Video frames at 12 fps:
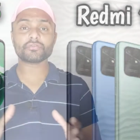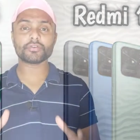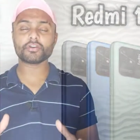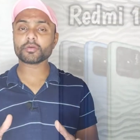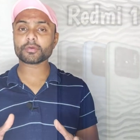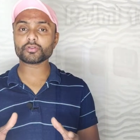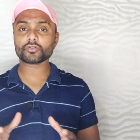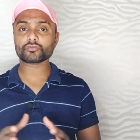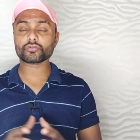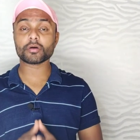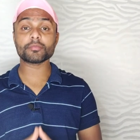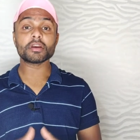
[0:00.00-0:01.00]
इस वीडियो में
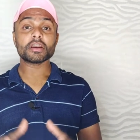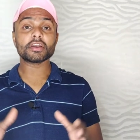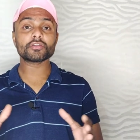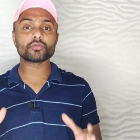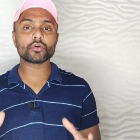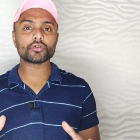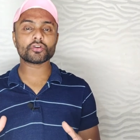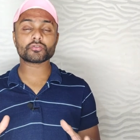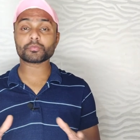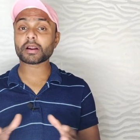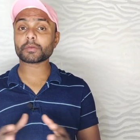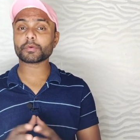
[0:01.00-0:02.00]
दोस्तों हम इन दोनों
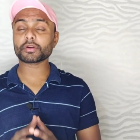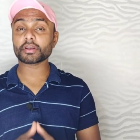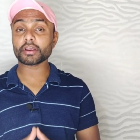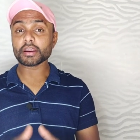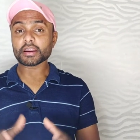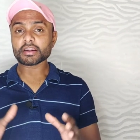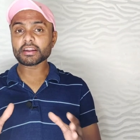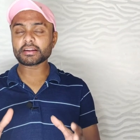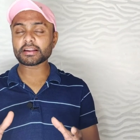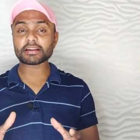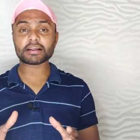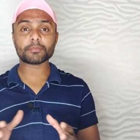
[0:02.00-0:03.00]
स्मार्टफोन की
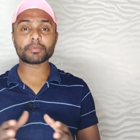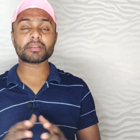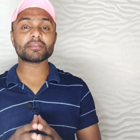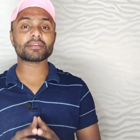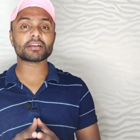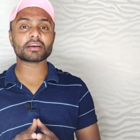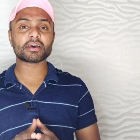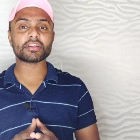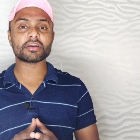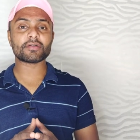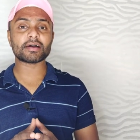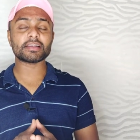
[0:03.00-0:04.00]
डिटेल कंपेरिजन
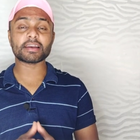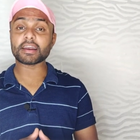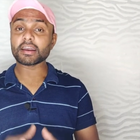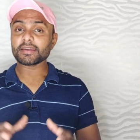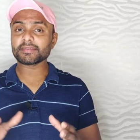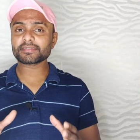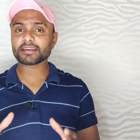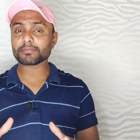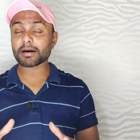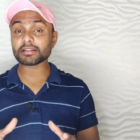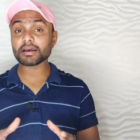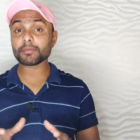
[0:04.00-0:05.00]
करने वाले हैं इसके
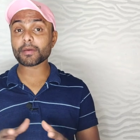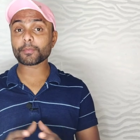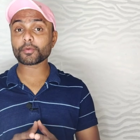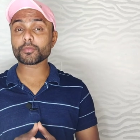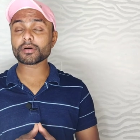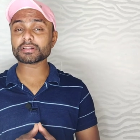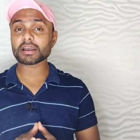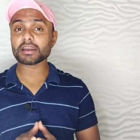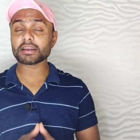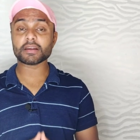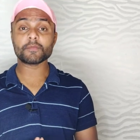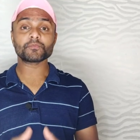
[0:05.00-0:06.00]
बाद हम आपको
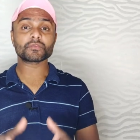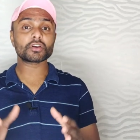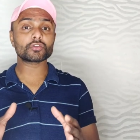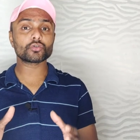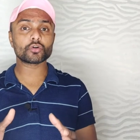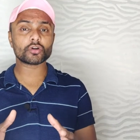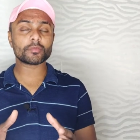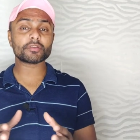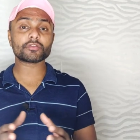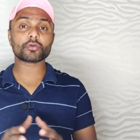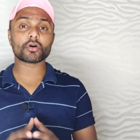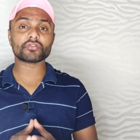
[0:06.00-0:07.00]
बताएंगे कि इन दोनों
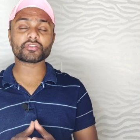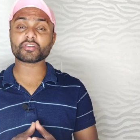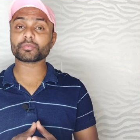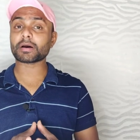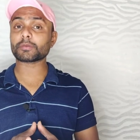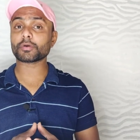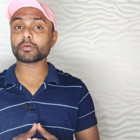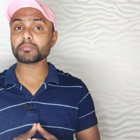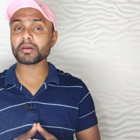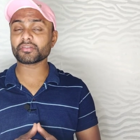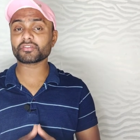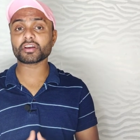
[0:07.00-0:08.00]
में से कौन सा
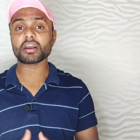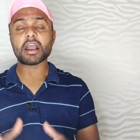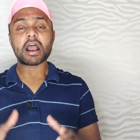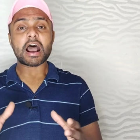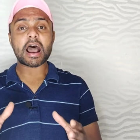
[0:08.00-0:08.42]
स्मार्टफोन बेस्ट है